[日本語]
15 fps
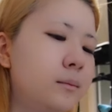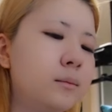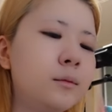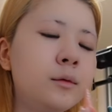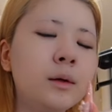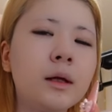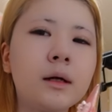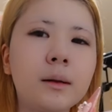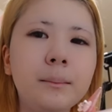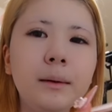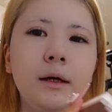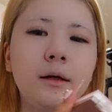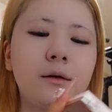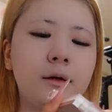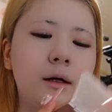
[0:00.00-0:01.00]
もうなんか
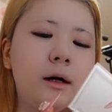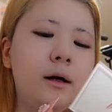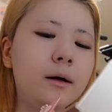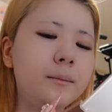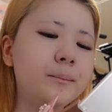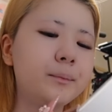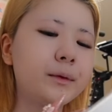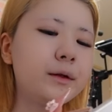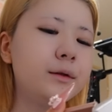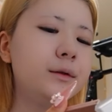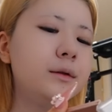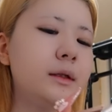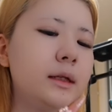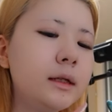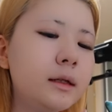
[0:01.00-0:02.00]
メイクが
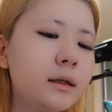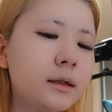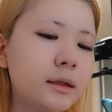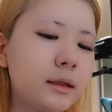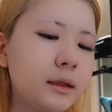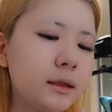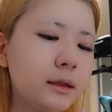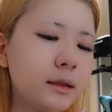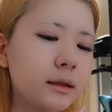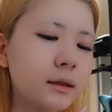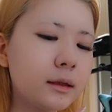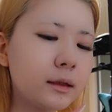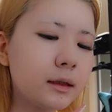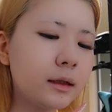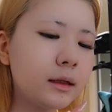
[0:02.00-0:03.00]
ルーティン化してきちゃっ
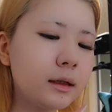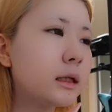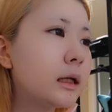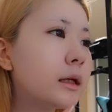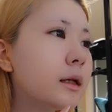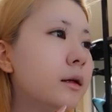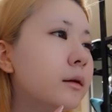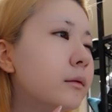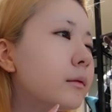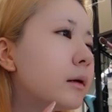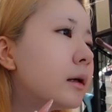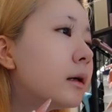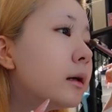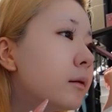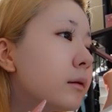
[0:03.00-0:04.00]
てて最近
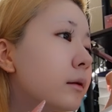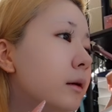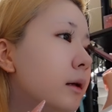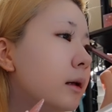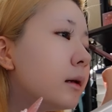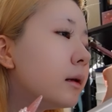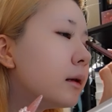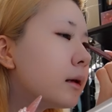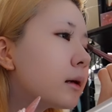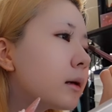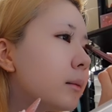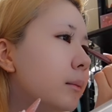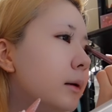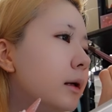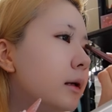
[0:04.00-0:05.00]
は本当になん
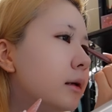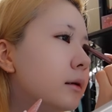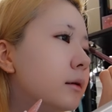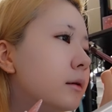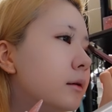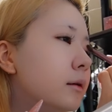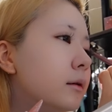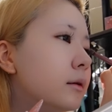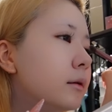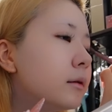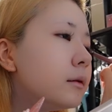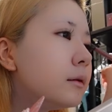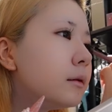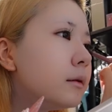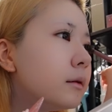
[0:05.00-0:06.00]
かメイ
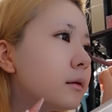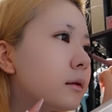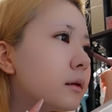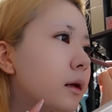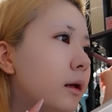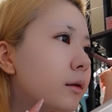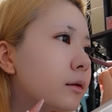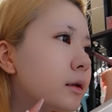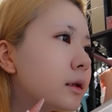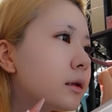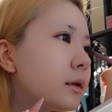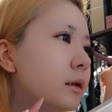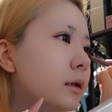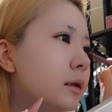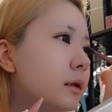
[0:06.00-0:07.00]
ク楽
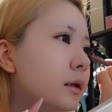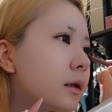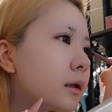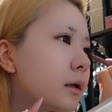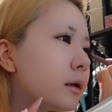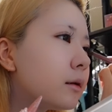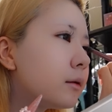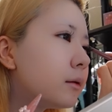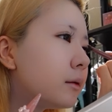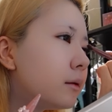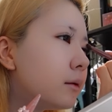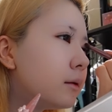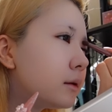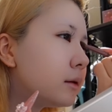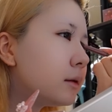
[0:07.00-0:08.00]
しいんだけ
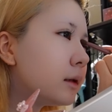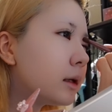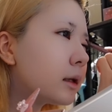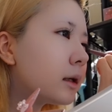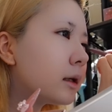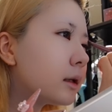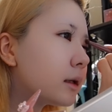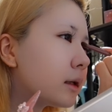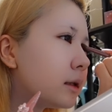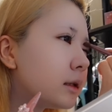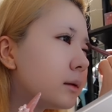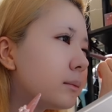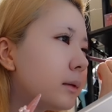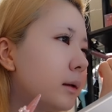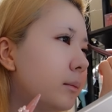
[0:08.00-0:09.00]
ど普通だなって感
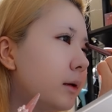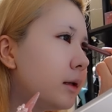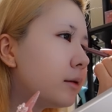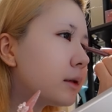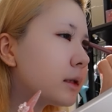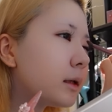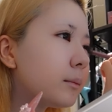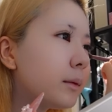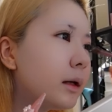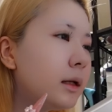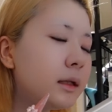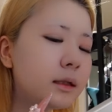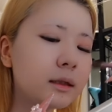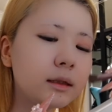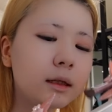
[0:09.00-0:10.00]
じ前まではさ
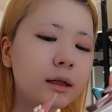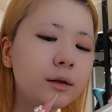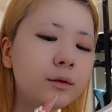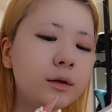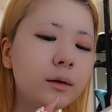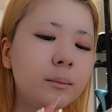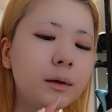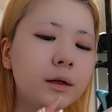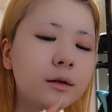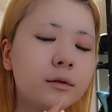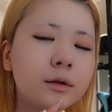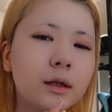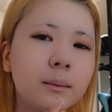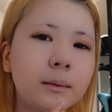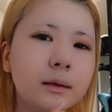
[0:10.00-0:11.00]
毎日さいろんな
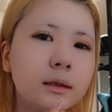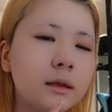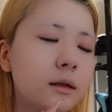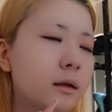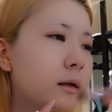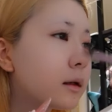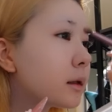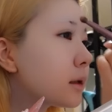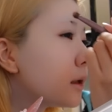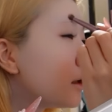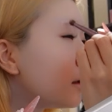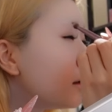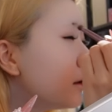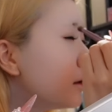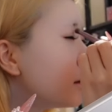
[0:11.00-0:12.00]
メイクを試してたから
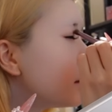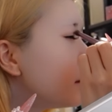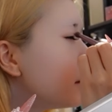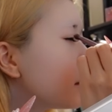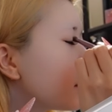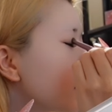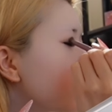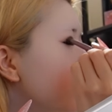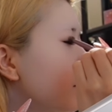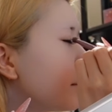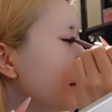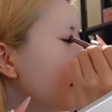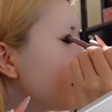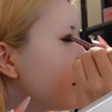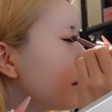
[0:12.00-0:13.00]
さ結構
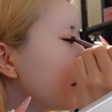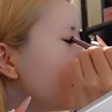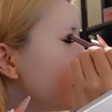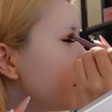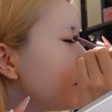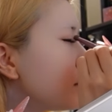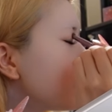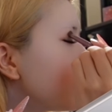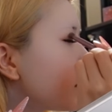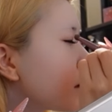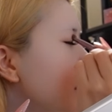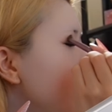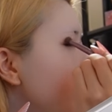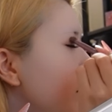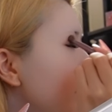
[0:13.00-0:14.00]
メイクが自分の
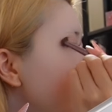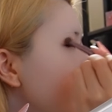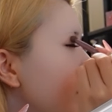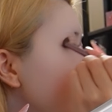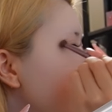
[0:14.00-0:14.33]
中での